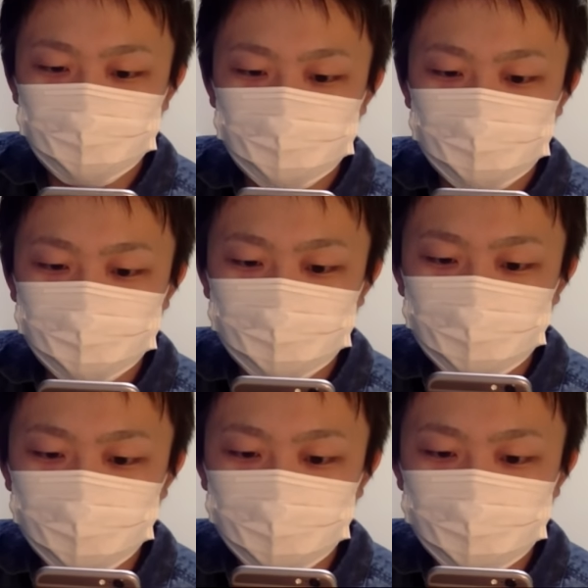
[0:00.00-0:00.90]
よっ
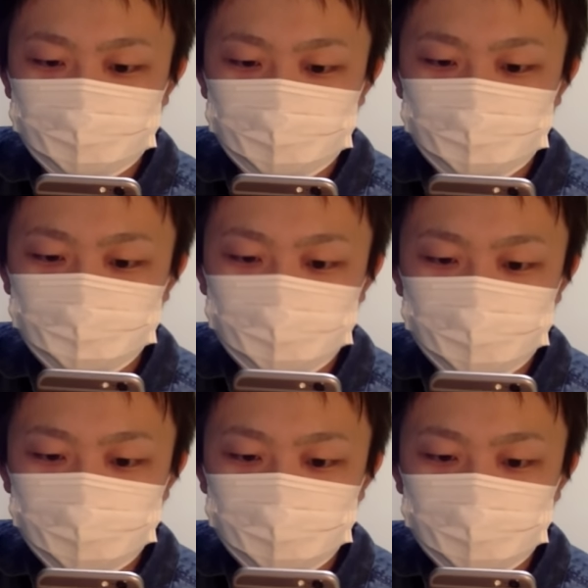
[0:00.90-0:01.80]
しゃ、オッケー。
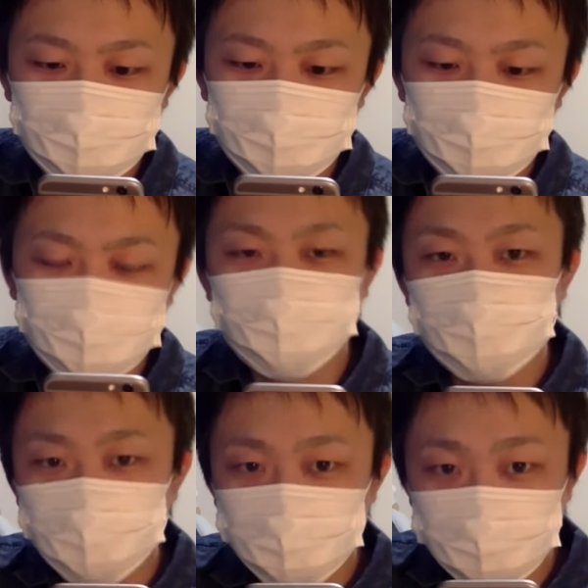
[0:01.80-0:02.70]
これで、
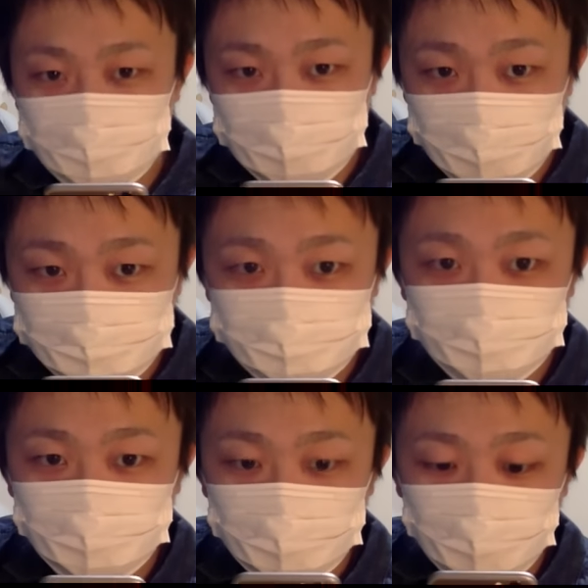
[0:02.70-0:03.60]
解放は終わりました。
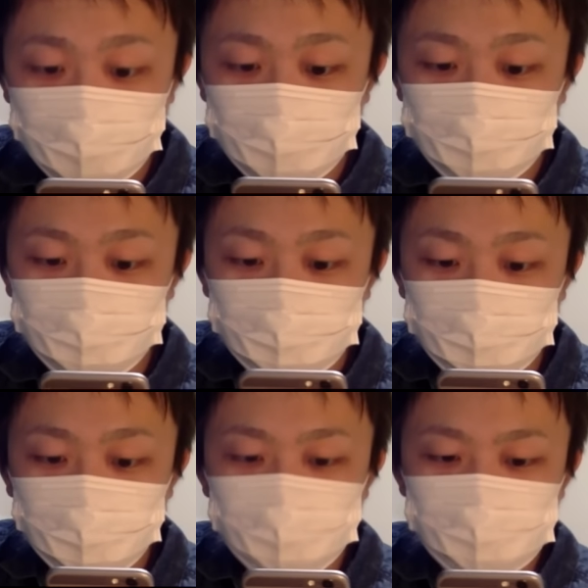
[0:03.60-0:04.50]
で、
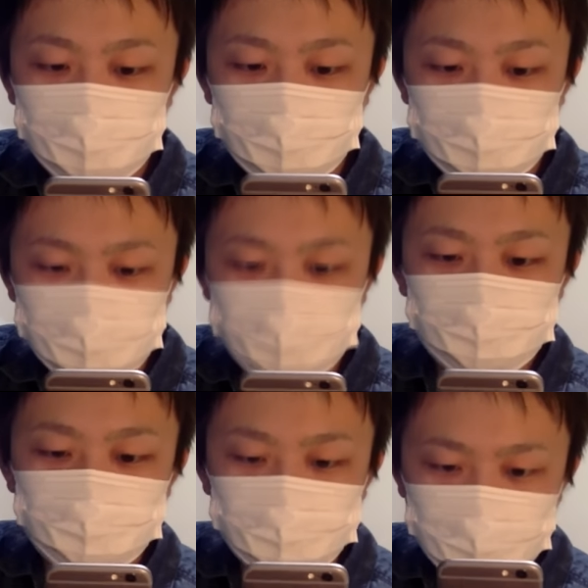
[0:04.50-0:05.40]
まあ、これに
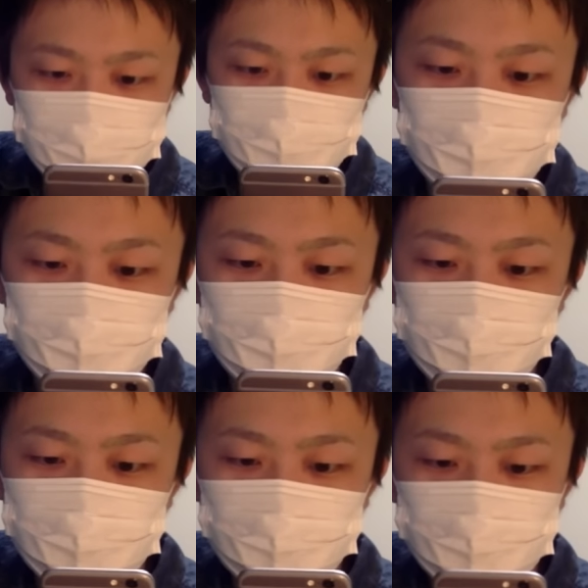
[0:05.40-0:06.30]
した理由ね、ちょっ
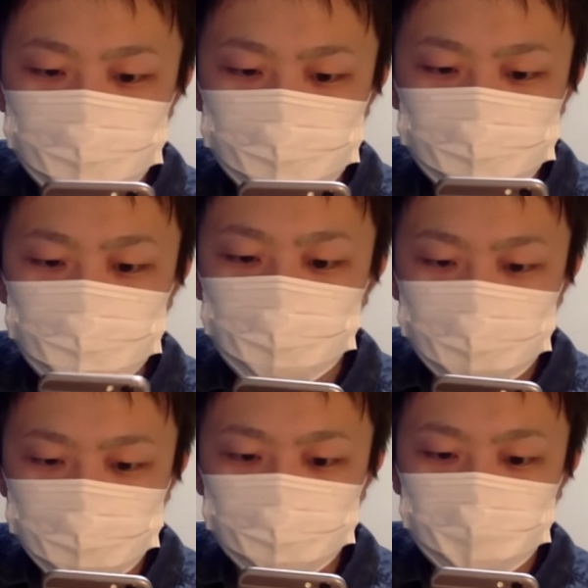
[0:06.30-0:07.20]
と後半でお話しし
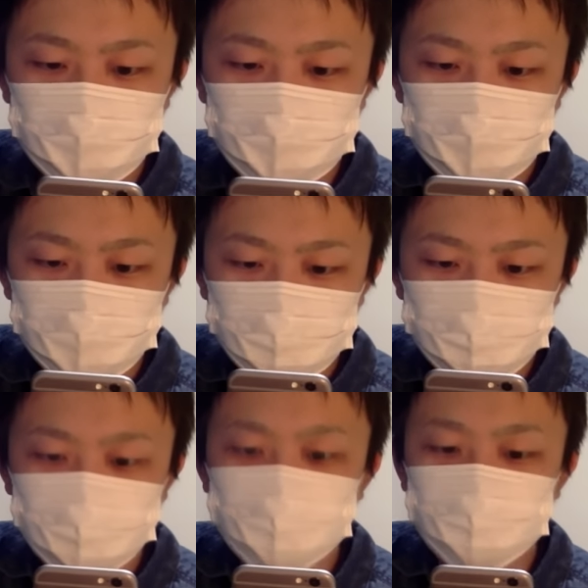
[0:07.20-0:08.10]
ようかなと
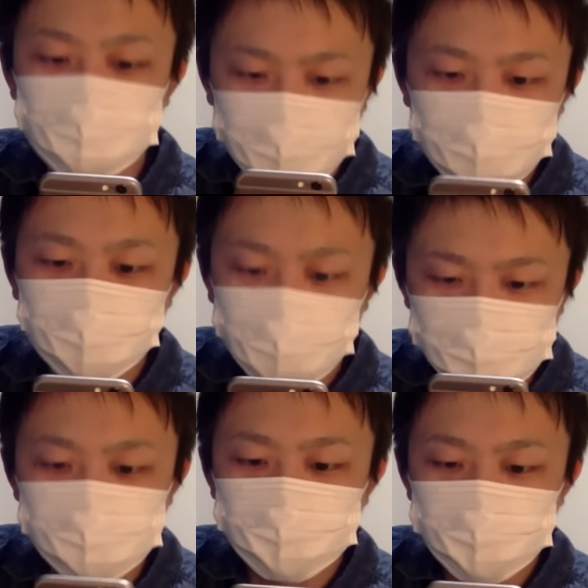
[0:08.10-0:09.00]
思っているので、
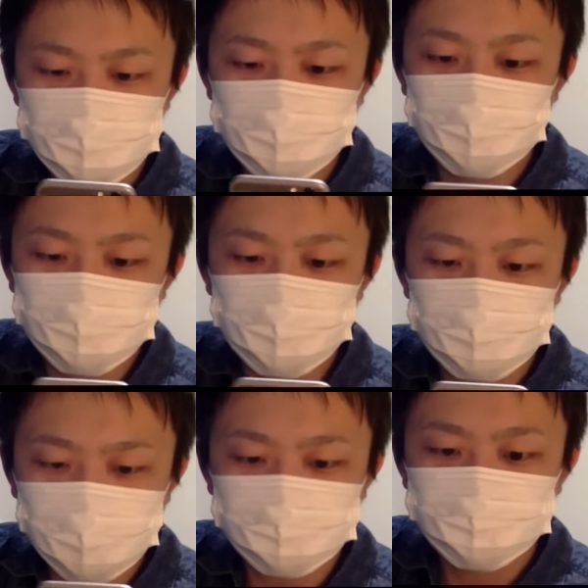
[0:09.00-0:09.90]
はい、お付き合
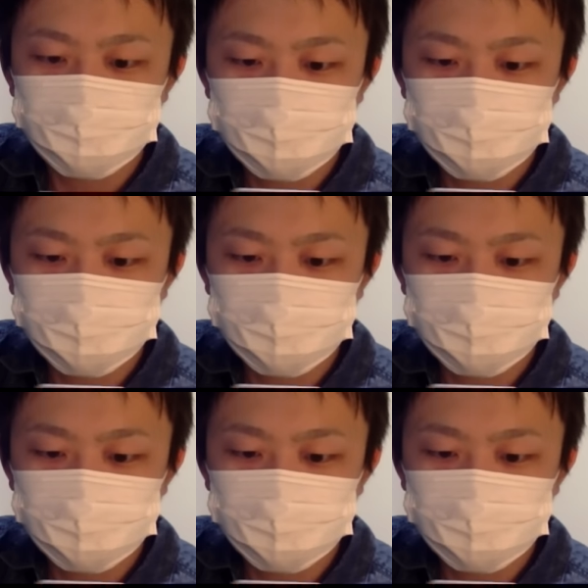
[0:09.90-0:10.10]
いください。